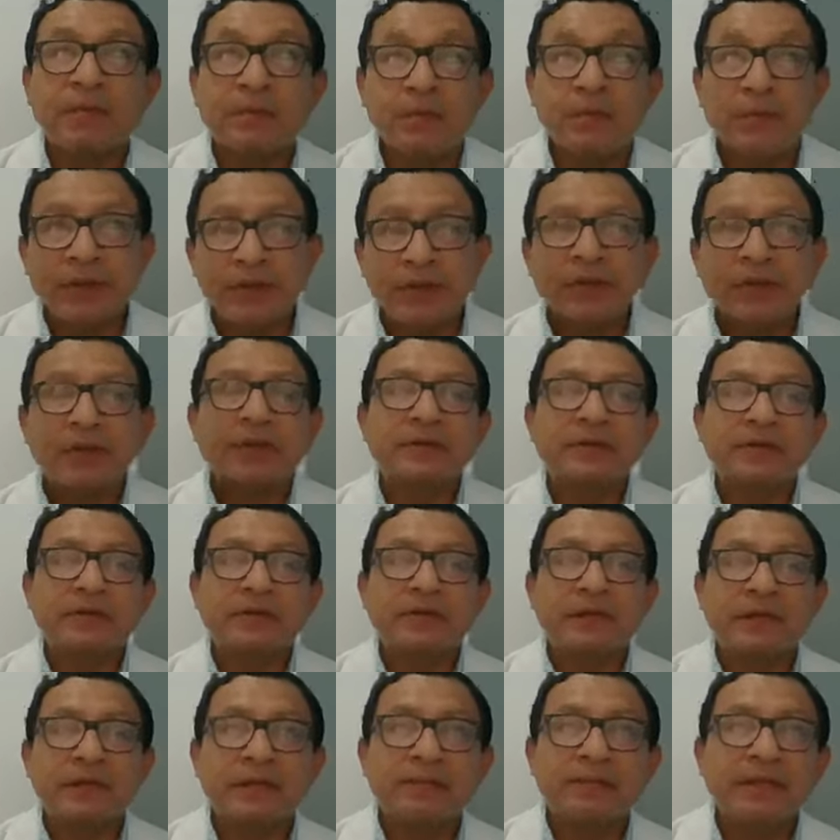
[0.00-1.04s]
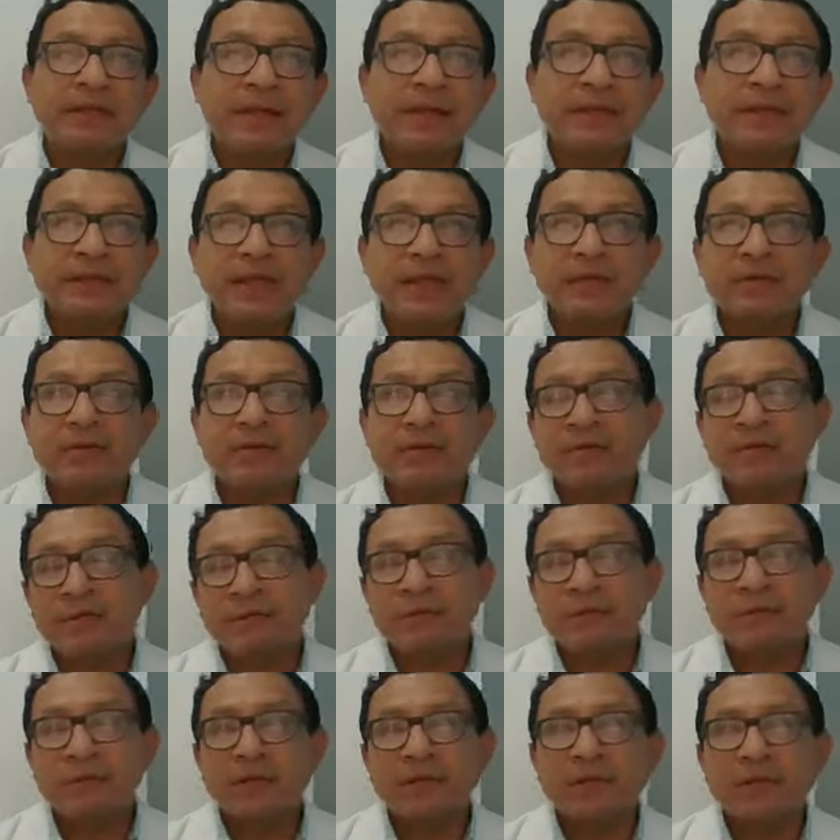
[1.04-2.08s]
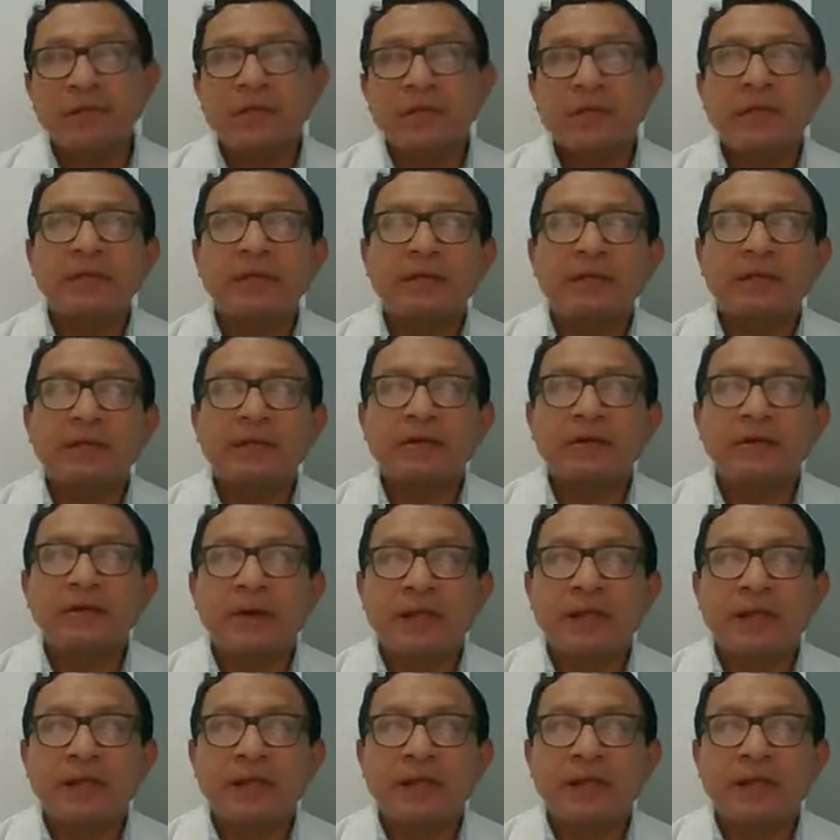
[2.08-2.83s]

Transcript: y poder estar también al tanto de eh,